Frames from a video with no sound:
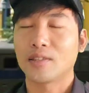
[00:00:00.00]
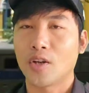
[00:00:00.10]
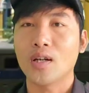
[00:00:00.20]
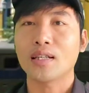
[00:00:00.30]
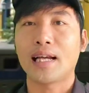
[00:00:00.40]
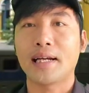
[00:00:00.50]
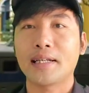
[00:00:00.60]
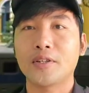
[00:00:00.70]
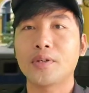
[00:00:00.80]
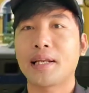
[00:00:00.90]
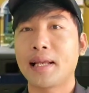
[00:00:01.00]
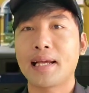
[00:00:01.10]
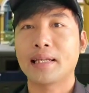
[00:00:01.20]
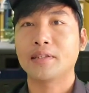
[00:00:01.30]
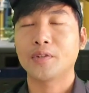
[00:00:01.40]
rõ ràng cái cô Đinh
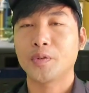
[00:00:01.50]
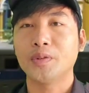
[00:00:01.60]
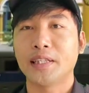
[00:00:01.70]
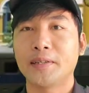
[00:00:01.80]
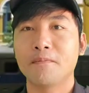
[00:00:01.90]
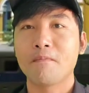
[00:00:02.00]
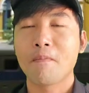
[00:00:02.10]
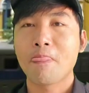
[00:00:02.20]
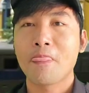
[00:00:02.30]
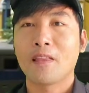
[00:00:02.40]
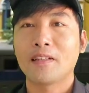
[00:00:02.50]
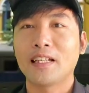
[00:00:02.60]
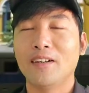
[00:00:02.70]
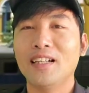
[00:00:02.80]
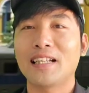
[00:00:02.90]
Lan này thưa cô chú anh chị
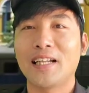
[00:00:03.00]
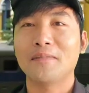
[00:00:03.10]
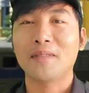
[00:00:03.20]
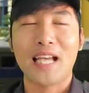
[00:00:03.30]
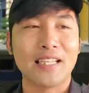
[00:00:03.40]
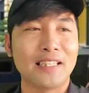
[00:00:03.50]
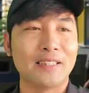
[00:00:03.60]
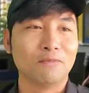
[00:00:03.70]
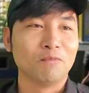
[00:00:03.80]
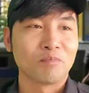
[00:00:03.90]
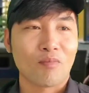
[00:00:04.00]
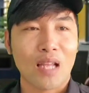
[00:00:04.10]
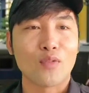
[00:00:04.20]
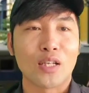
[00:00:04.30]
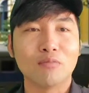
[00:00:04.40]
thì đó thì ngày hôm nay thì à,
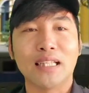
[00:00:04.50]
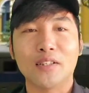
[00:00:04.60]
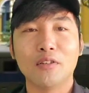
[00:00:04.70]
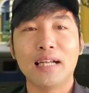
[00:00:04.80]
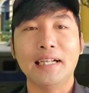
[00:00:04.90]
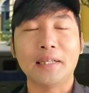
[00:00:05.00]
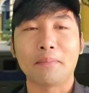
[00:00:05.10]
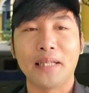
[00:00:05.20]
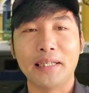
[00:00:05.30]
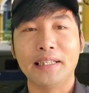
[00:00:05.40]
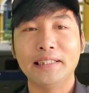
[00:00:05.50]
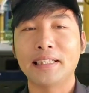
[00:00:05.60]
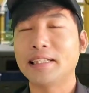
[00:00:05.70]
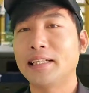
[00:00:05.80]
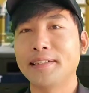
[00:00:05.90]
thanh miền cũng sẽ cố gắng cập nhật những cái
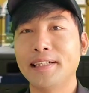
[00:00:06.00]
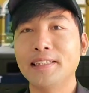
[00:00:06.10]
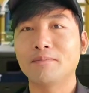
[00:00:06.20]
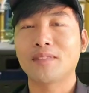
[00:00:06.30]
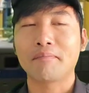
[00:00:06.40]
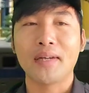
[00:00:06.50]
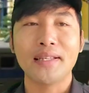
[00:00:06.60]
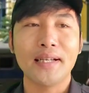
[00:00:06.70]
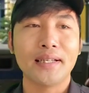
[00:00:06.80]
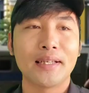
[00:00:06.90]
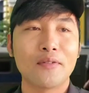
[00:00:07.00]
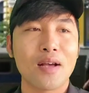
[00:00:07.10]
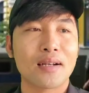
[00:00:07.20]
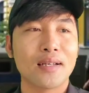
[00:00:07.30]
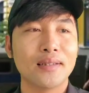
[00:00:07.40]
tình hình những cái thông tin mới nhất liên
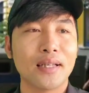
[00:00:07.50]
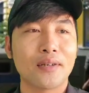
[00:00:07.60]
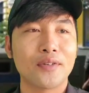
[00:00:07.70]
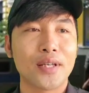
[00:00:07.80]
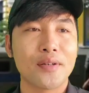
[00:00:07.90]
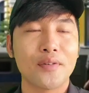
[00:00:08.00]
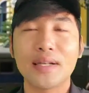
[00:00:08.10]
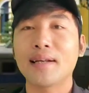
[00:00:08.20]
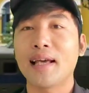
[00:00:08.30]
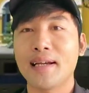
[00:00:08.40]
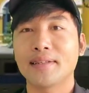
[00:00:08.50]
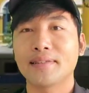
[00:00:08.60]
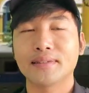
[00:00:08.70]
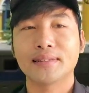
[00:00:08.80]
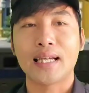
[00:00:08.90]
quan đến cái câu chuyện của Đinh Lan
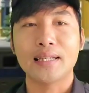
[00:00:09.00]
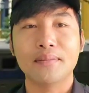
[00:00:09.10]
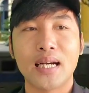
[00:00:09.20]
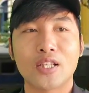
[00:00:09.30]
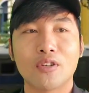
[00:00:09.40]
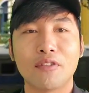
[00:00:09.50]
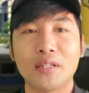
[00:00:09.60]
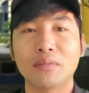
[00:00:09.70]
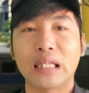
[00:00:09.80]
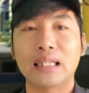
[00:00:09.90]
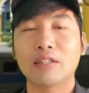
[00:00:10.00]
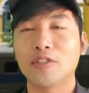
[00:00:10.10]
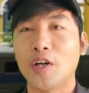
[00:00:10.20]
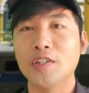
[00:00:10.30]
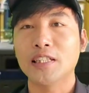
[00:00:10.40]
để mà cho quý vị chúng ta tiện theo
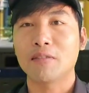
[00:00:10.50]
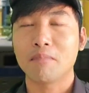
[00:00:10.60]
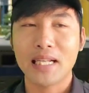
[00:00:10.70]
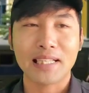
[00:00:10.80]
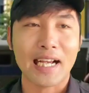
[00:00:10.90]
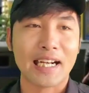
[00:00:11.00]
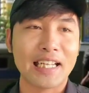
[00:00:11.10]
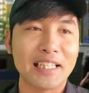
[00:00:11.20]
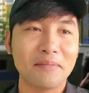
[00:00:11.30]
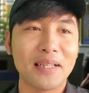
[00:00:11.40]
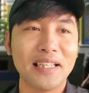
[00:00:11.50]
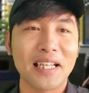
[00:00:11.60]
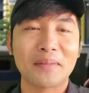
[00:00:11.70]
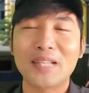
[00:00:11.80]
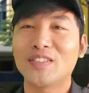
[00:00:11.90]
dõi không biết rằng cái diễn biến
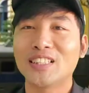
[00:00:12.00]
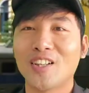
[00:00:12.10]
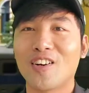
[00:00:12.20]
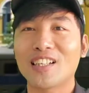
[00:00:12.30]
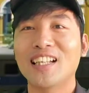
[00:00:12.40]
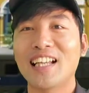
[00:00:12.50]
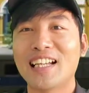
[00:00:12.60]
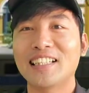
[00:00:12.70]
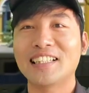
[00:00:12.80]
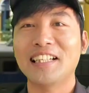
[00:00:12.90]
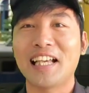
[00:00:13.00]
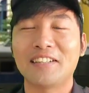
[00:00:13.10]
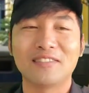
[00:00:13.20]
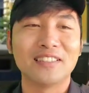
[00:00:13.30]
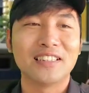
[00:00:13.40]
ngày hôm nay phiên tòa của Đinh Lan là như thế
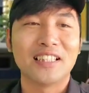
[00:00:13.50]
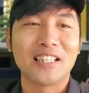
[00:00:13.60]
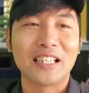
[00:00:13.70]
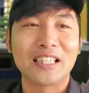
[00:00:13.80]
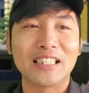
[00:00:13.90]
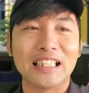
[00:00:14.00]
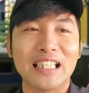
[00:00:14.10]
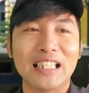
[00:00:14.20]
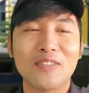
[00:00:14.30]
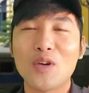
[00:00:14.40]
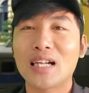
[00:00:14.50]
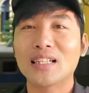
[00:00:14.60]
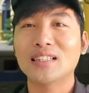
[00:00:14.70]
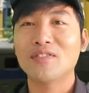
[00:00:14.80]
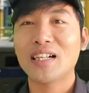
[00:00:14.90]
nào ừ, à, liên quan
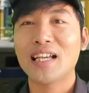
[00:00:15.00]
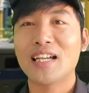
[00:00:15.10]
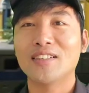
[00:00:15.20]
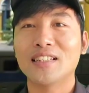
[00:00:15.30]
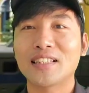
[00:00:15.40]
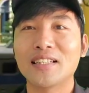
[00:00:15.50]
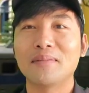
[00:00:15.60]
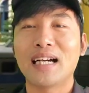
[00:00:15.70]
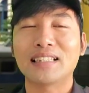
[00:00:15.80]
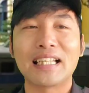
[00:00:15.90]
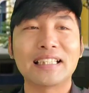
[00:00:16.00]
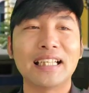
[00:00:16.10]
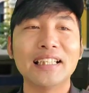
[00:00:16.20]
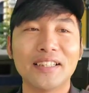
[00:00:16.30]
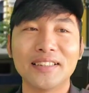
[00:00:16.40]
đến cái vấn đề gọi là tiền bạc tài
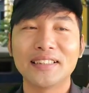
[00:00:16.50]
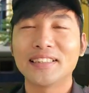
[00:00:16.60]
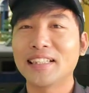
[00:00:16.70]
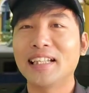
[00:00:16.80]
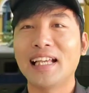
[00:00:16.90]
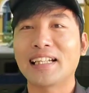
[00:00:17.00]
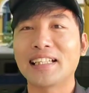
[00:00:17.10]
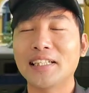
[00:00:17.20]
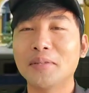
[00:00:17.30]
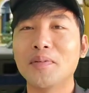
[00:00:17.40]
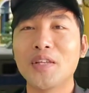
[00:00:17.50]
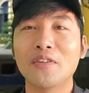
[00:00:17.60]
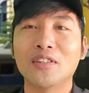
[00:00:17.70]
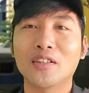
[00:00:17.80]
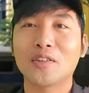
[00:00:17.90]
chính thôi Đinh Lan thì chỉ có bao
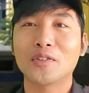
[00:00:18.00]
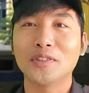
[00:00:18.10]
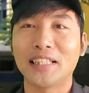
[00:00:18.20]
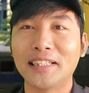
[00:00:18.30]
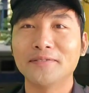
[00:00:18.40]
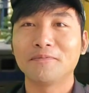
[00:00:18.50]
nhiêu đó thôi cô chú anh chị